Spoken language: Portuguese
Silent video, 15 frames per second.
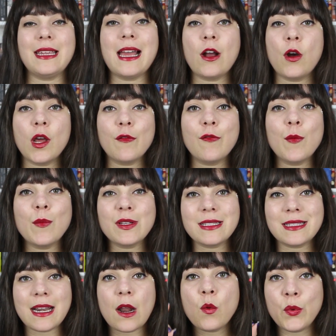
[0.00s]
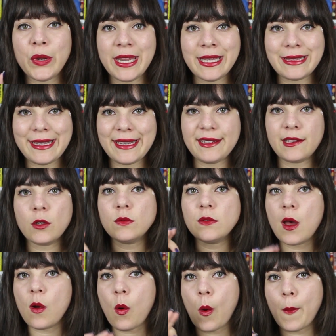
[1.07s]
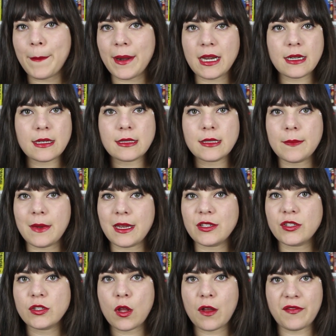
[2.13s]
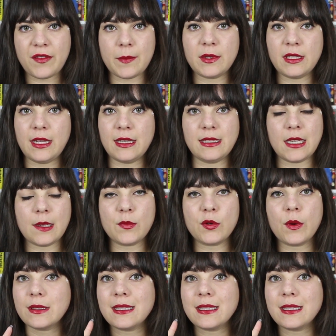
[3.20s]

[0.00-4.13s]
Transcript: E agora eu vou mostrar um item que eu não comprei nesse mês de novembro e dezembro.